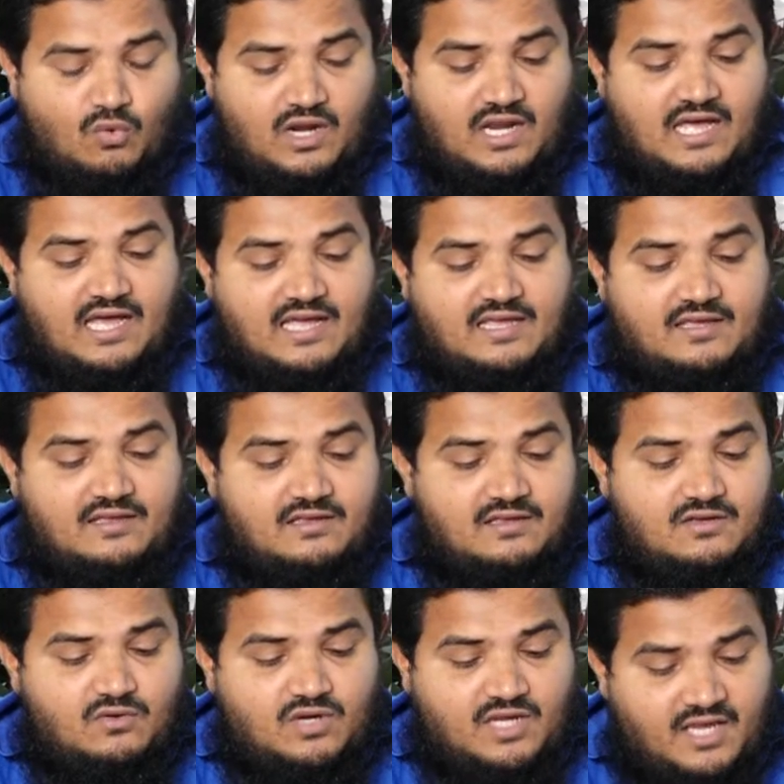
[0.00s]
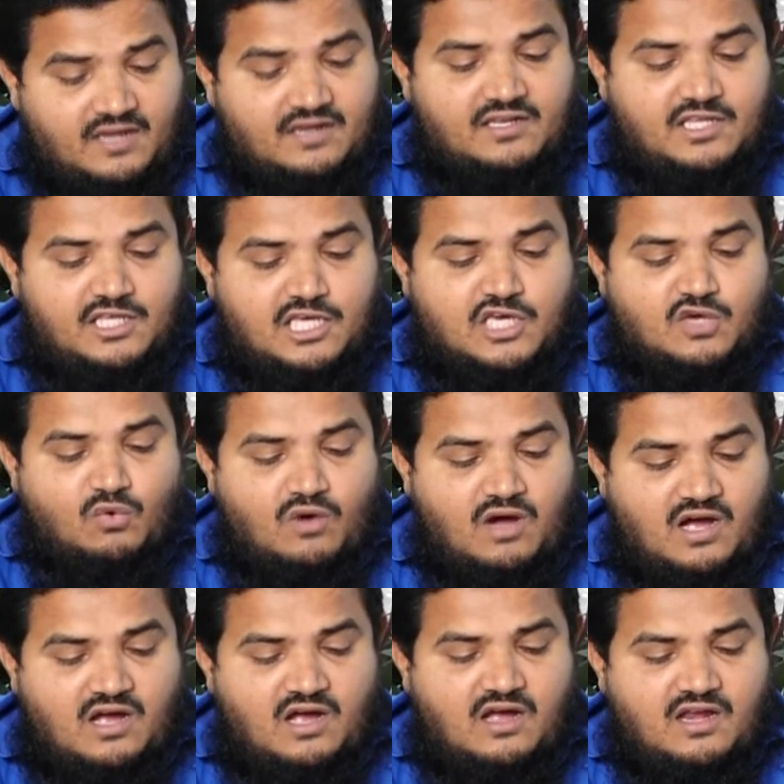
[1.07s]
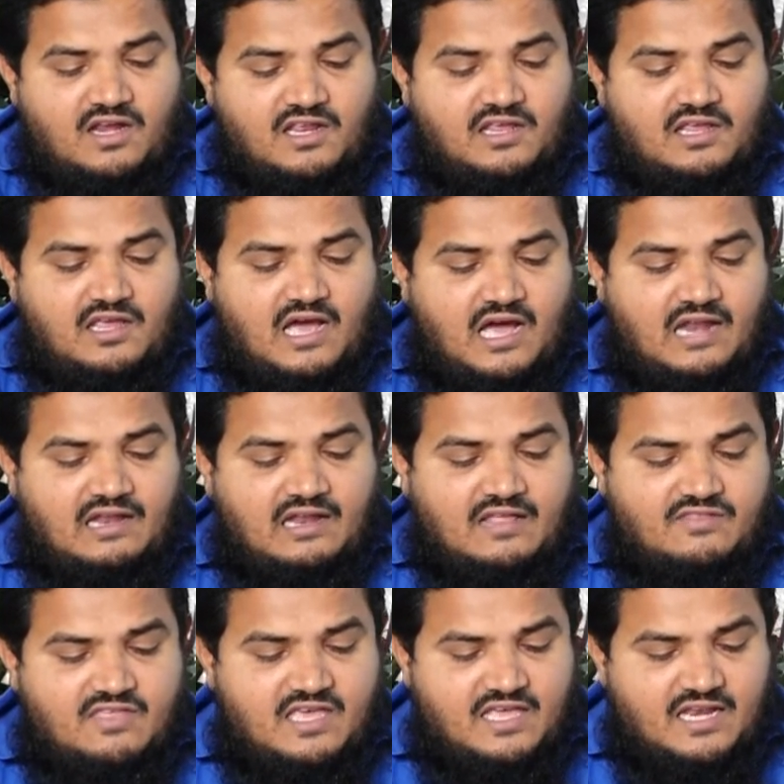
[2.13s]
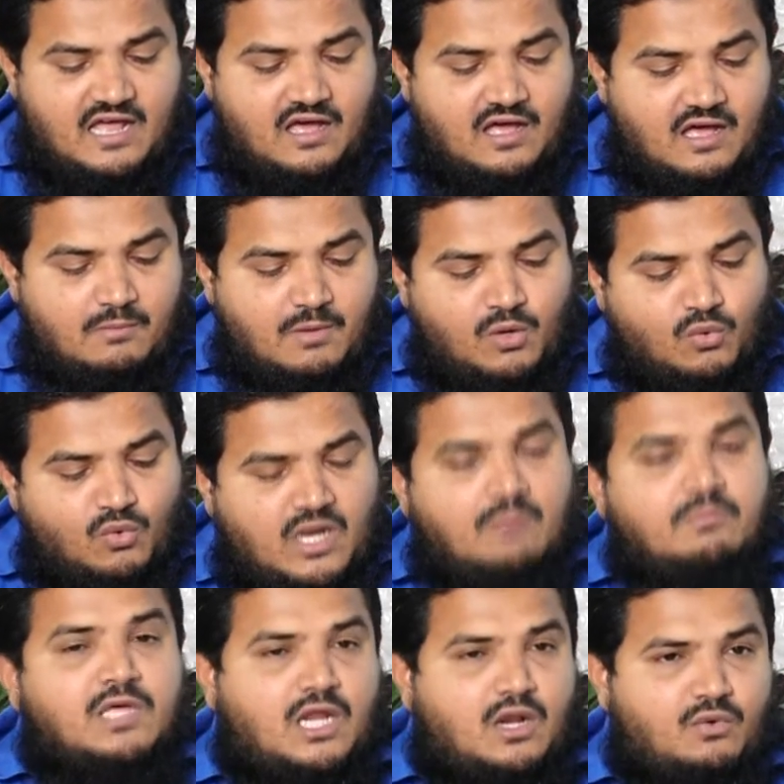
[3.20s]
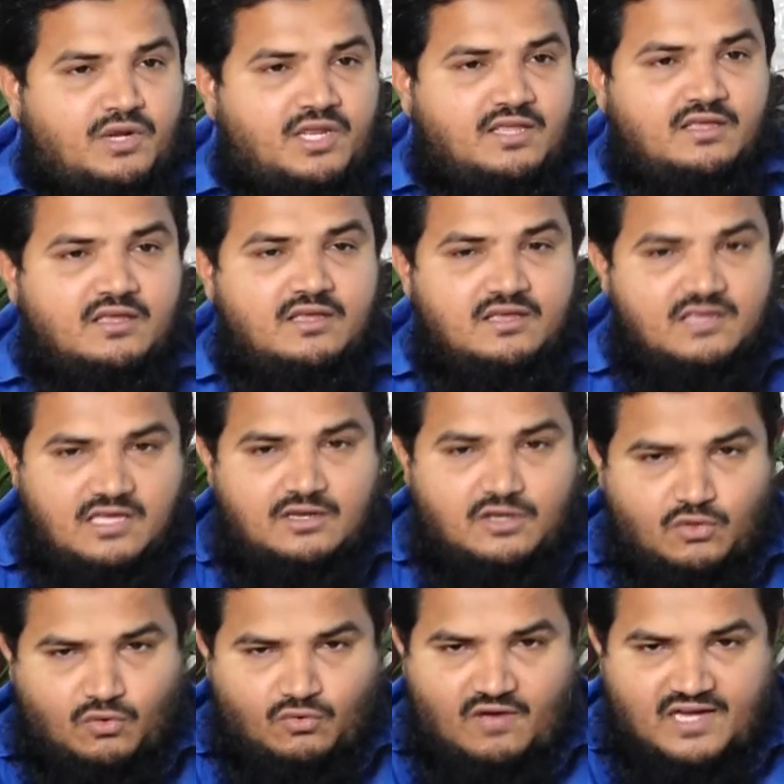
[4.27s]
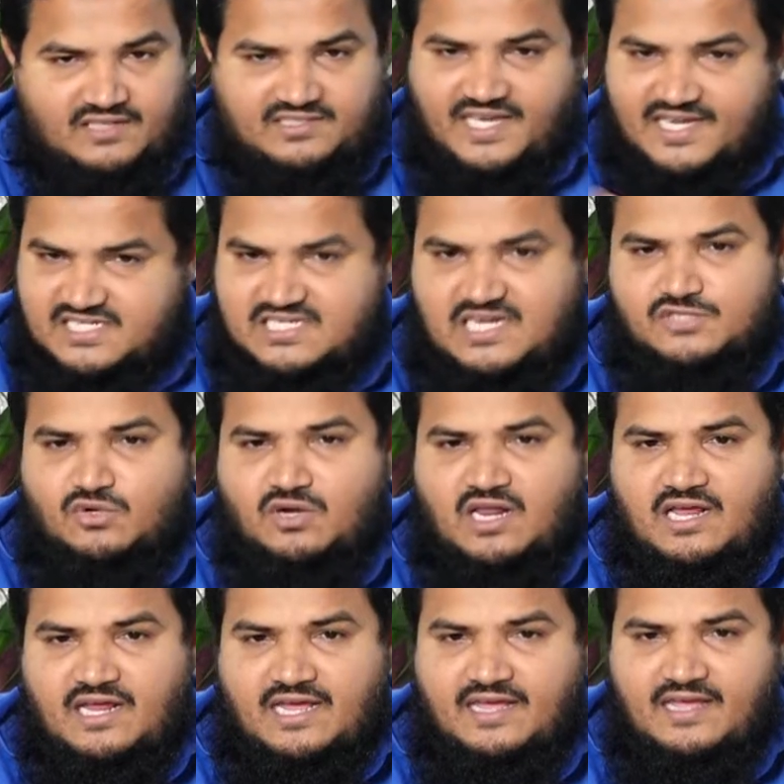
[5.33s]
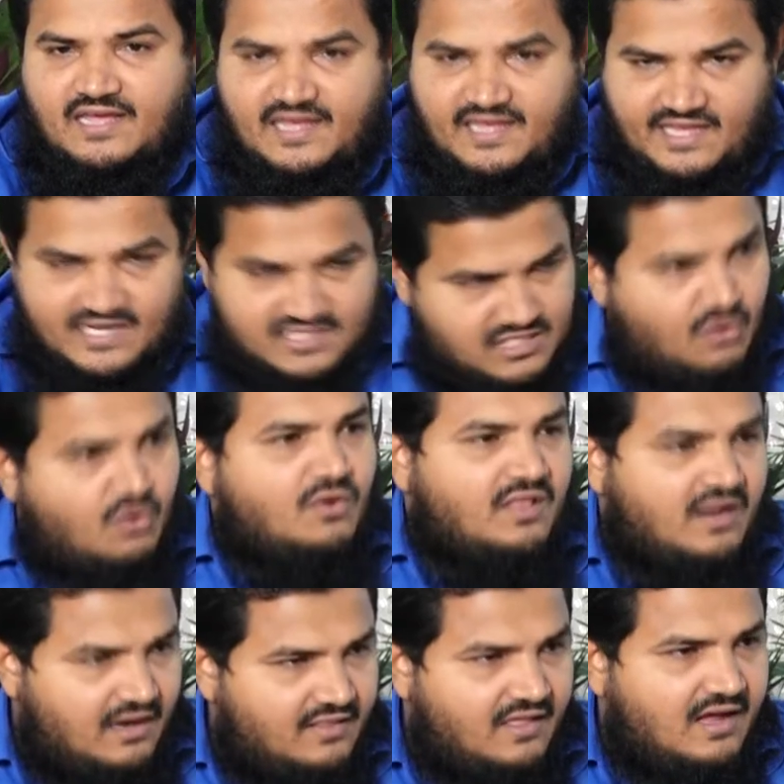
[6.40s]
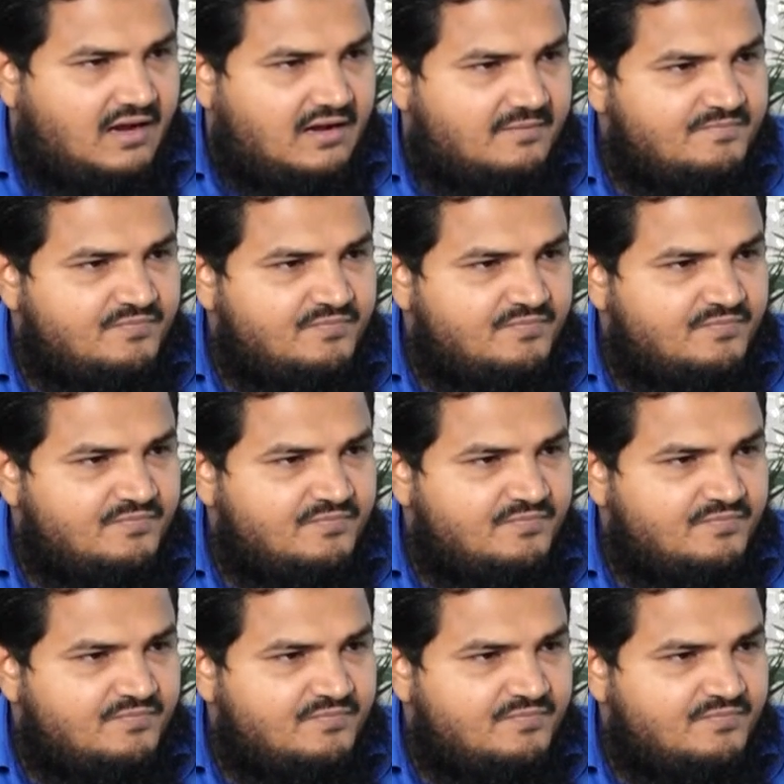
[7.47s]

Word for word: ஒலாத் கில் இஹ்வானி அல்லதீன ஆமனு வலம் யரௌனி இன்னொரு வார்த்தை எக்ஸ்ட்ரா சொல்கிறாங்க என் சகோதரர்கள் தான்